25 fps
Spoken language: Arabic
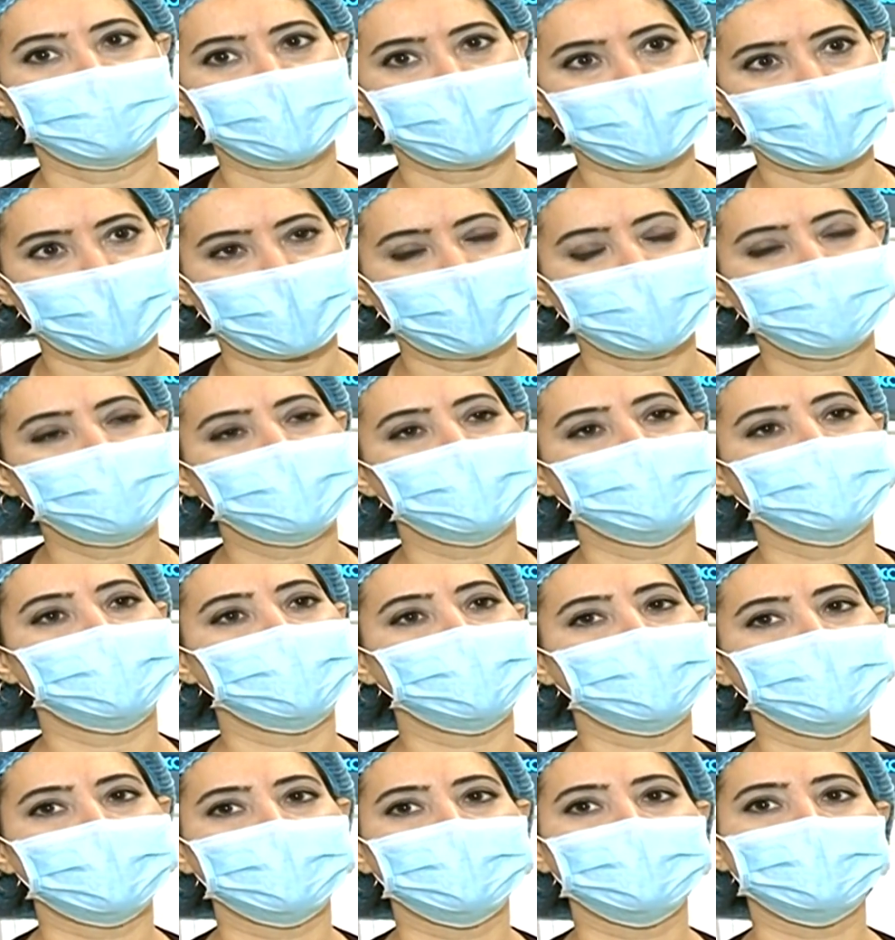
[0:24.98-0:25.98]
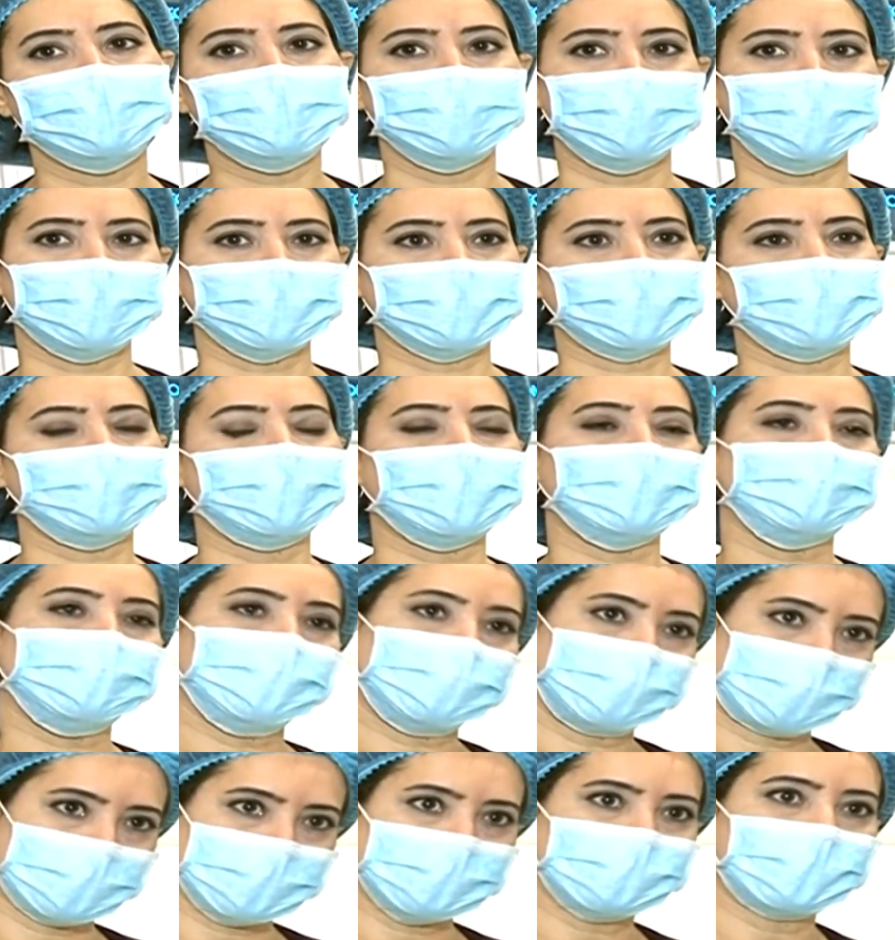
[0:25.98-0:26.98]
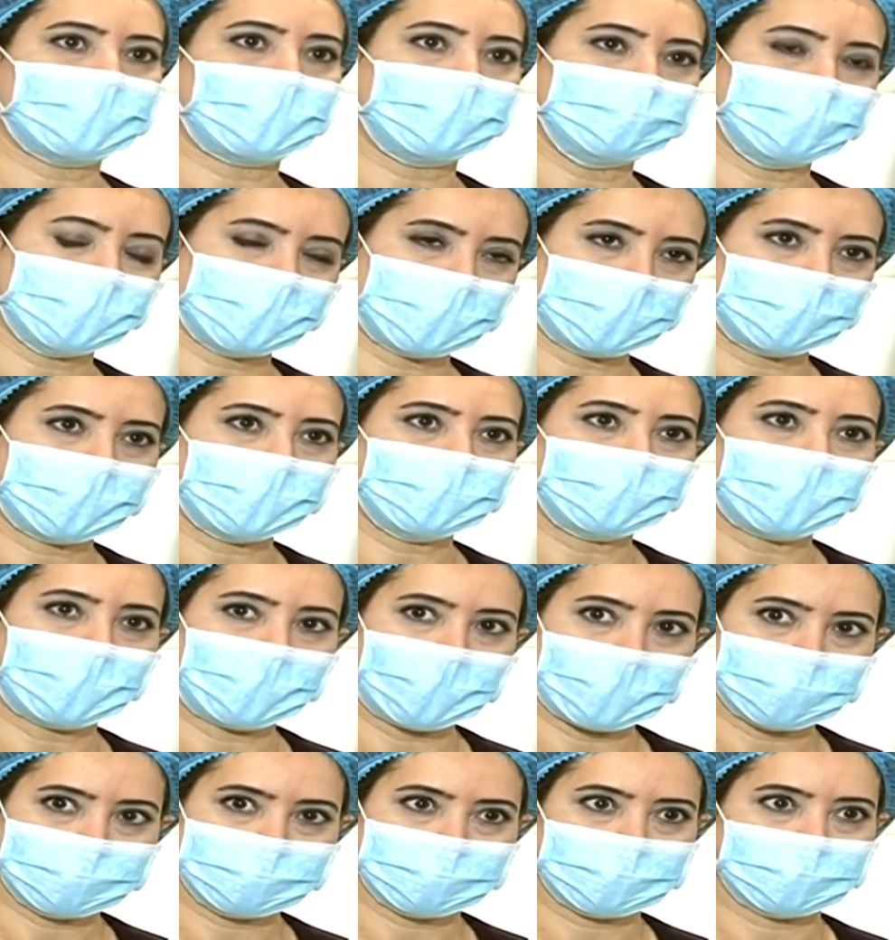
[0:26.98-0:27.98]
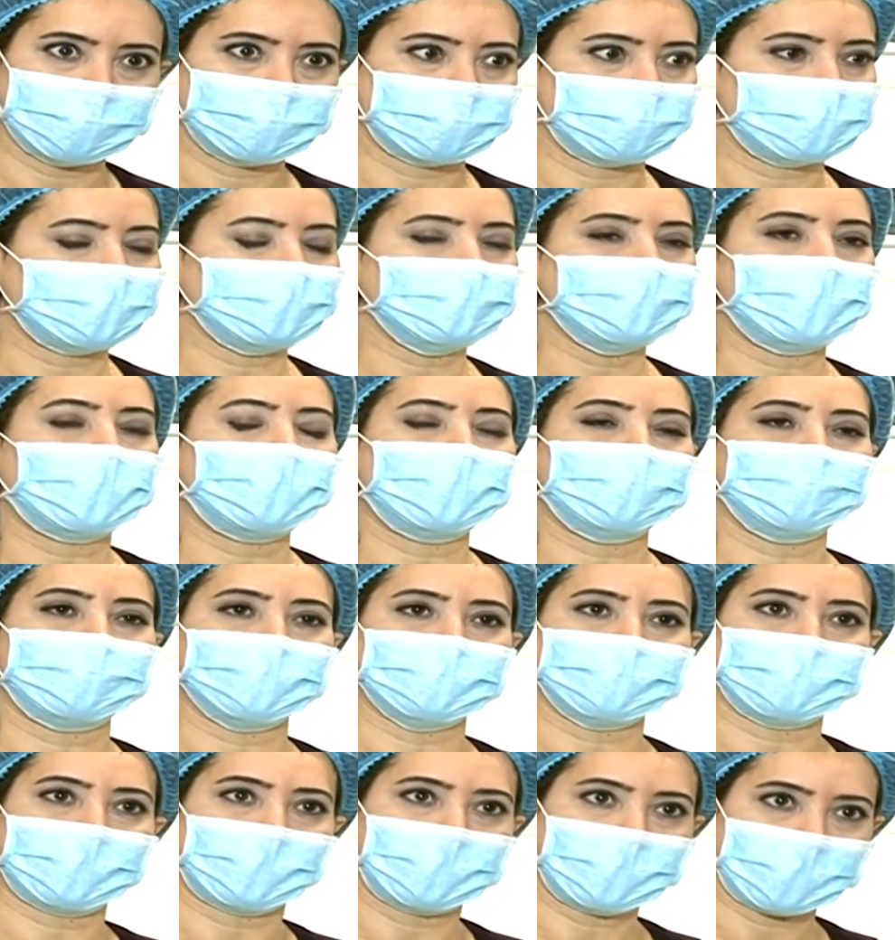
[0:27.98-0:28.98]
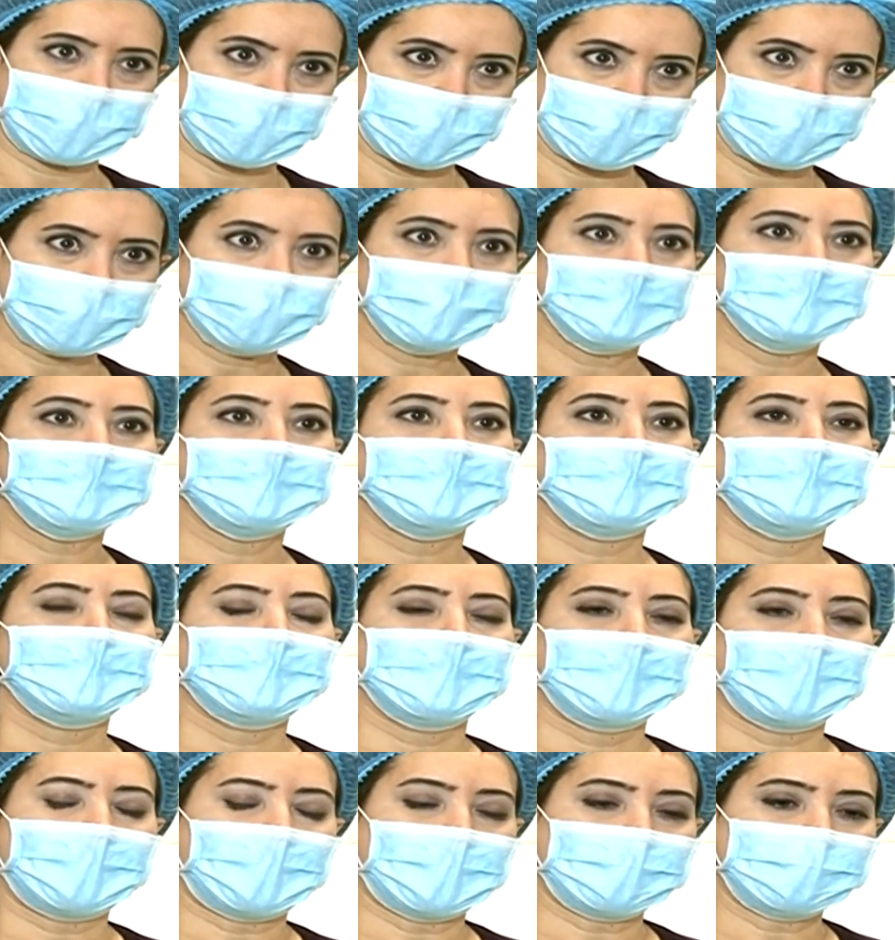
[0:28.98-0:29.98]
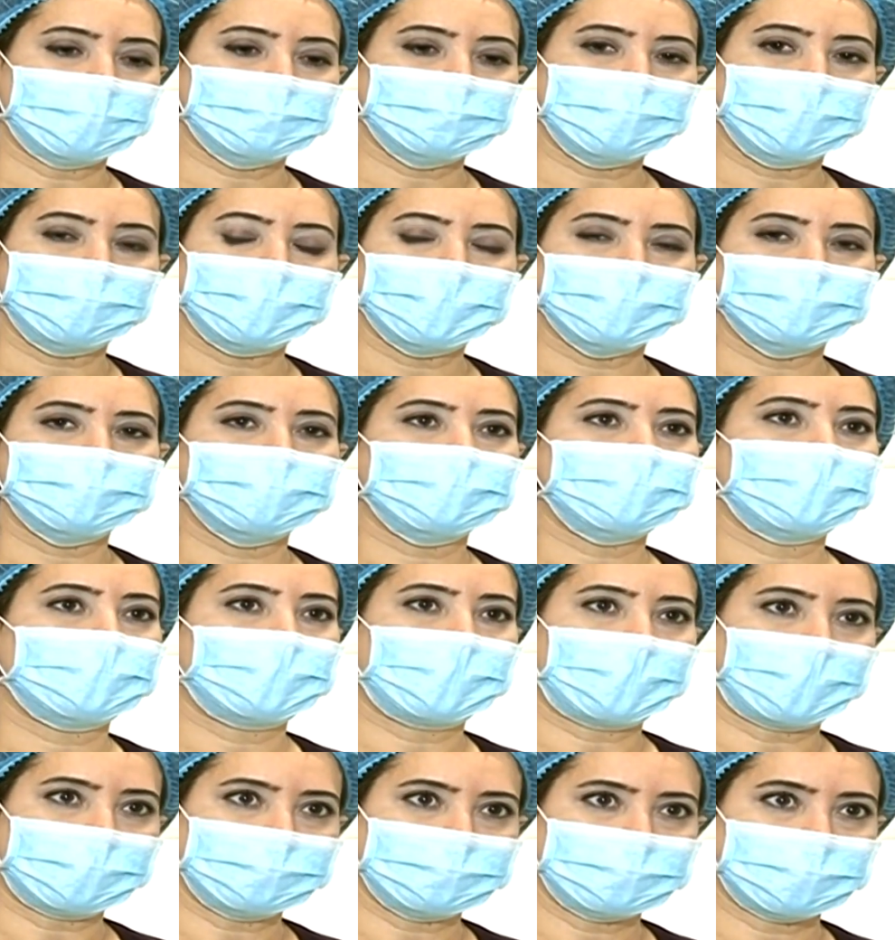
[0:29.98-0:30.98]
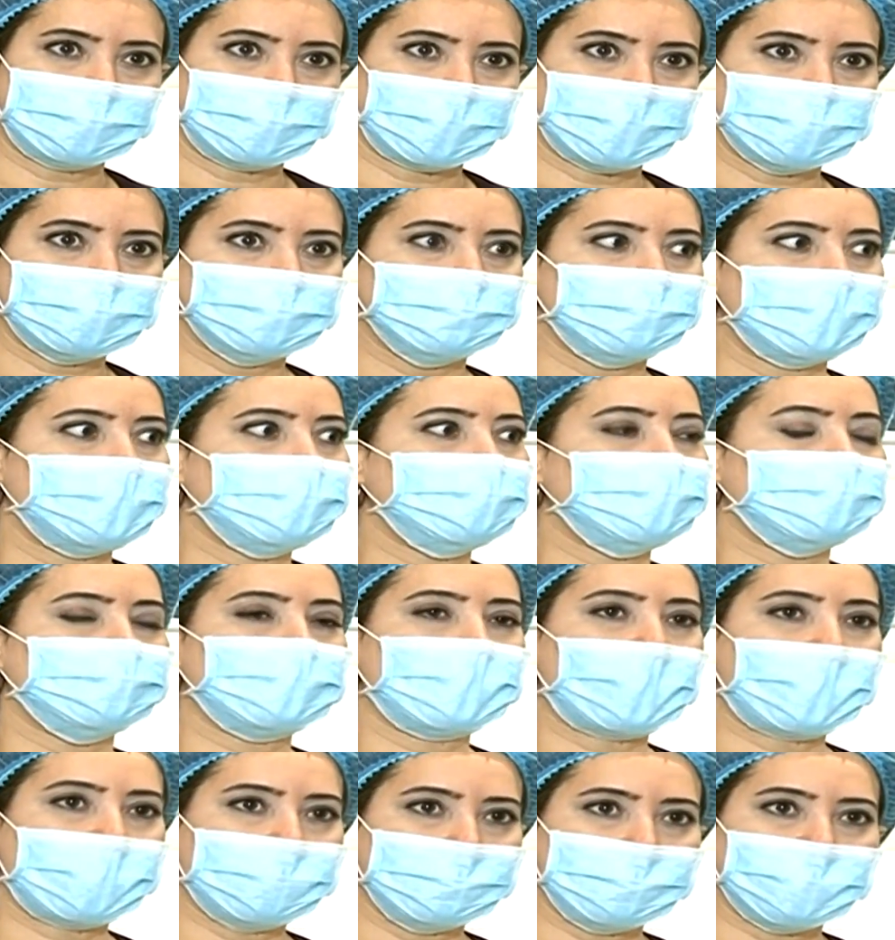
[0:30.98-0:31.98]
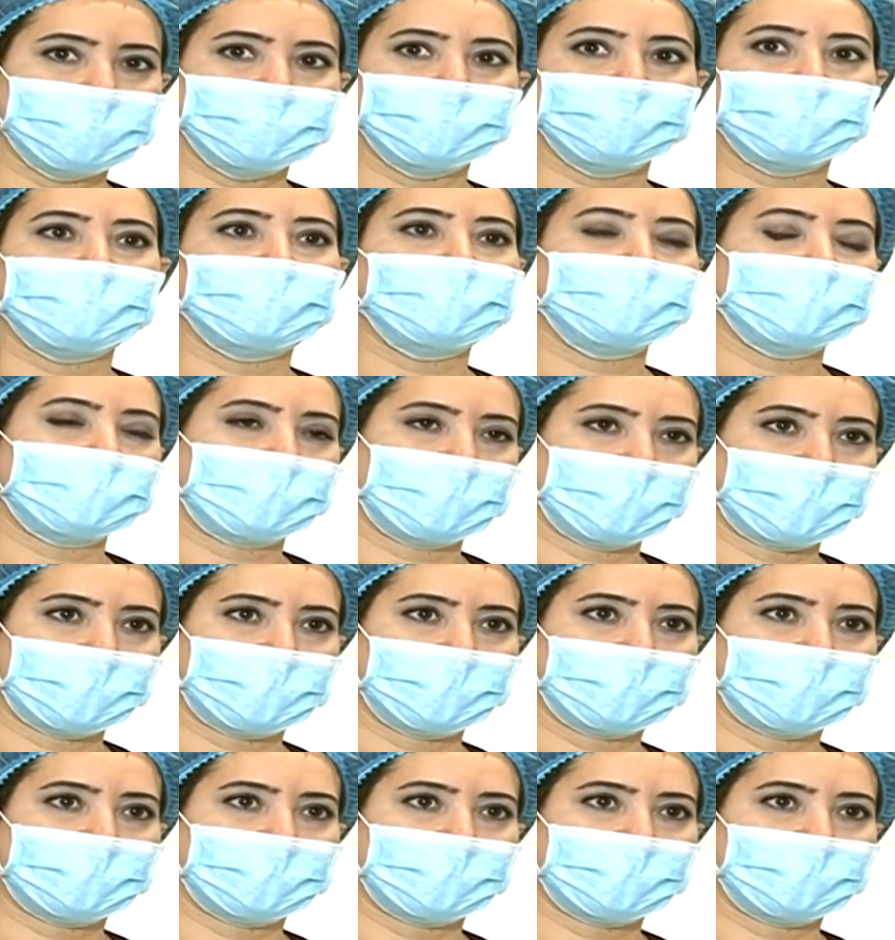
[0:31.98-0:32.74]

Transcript: لاب اللي هو مختبر منفصل عن مختبرنا الأساسي نحن فصلناه عن الطابق الثاني لعده اسباب اهم شيء هي